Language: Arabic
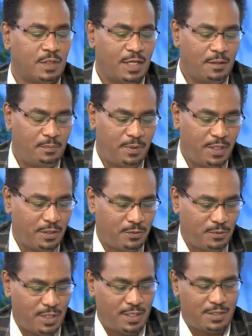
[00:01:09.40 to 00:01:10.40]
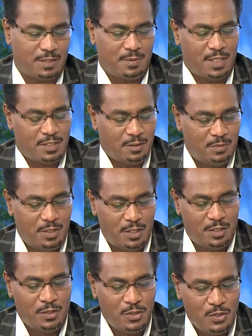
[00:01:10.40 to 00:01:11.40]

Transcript: مرحب بك وصباح جميل